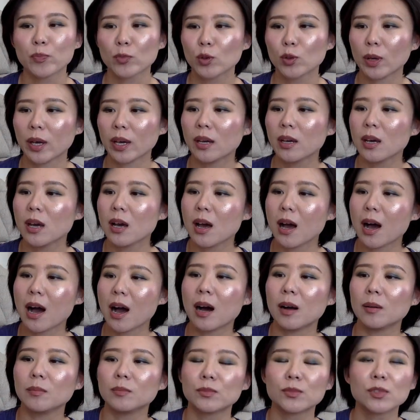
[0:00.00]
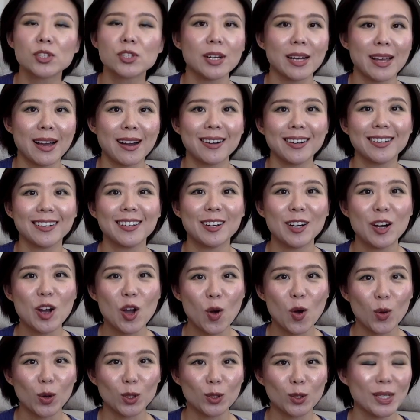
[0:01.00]
对，嗯，这两个
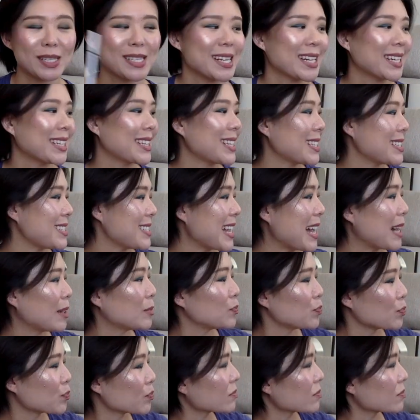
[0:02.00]
我推荐给大家。